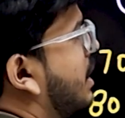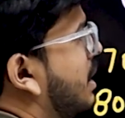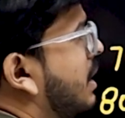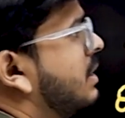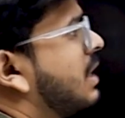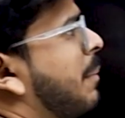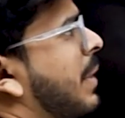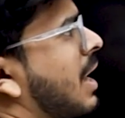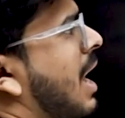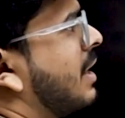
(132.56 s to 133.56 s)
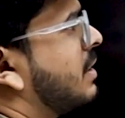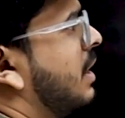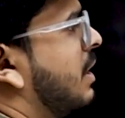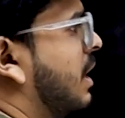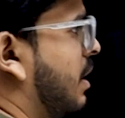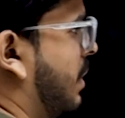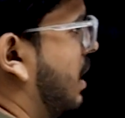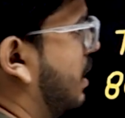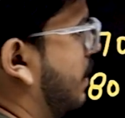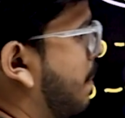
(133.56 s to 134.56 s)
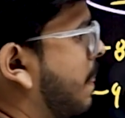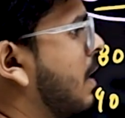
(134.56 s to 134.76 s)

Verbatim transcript: हैं जहाँ पे क्लास देखने नहीं मिलेगी